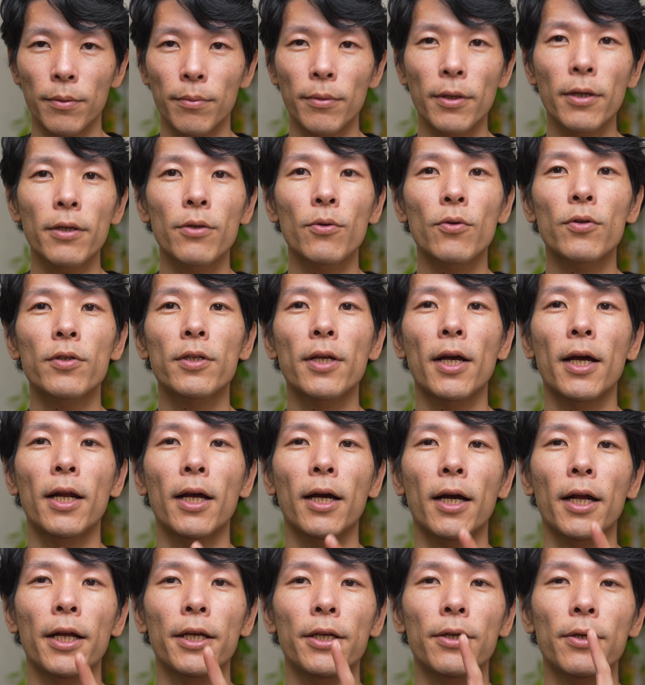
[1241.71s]
で、そして
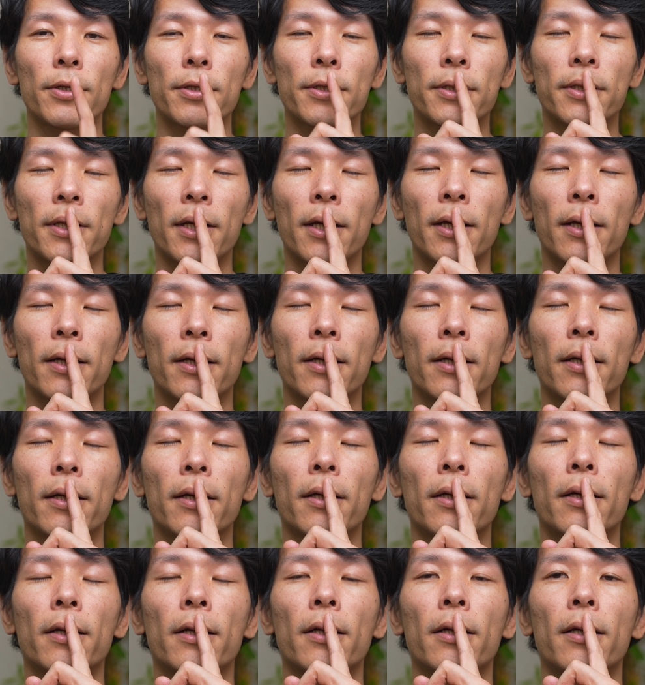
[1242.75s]
鼻から息を吸って、
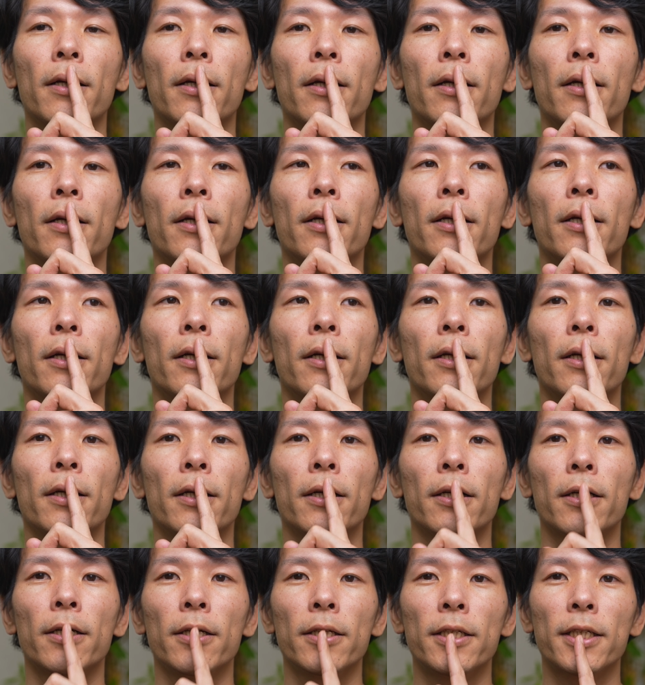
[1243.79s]

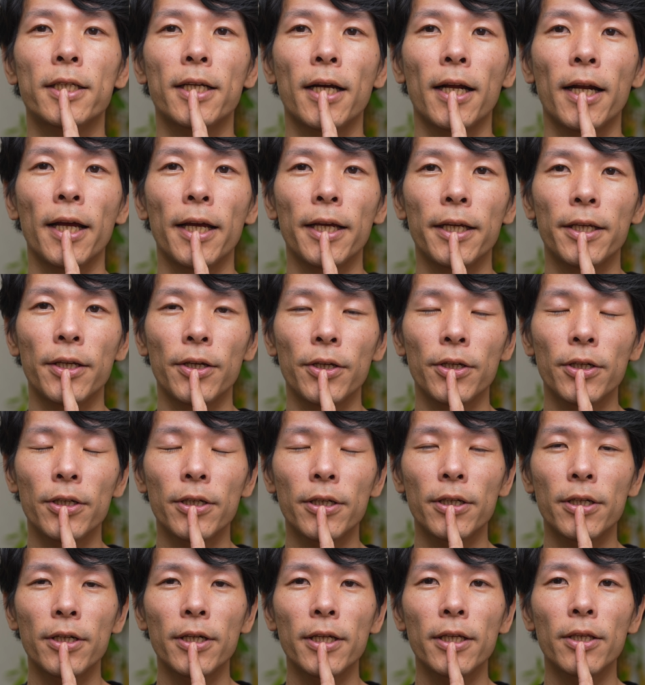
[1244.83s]
口から息をゆっ
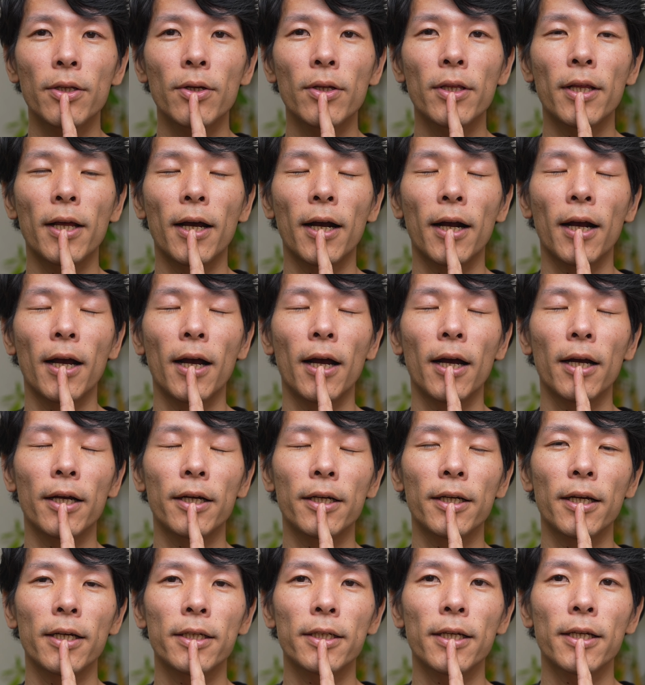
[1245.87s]
くりと長
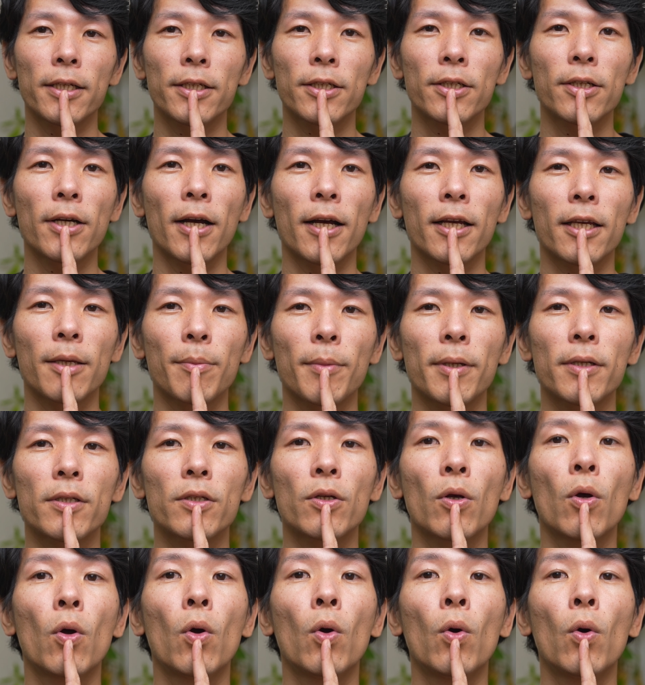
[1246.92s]
く優しく吐きます。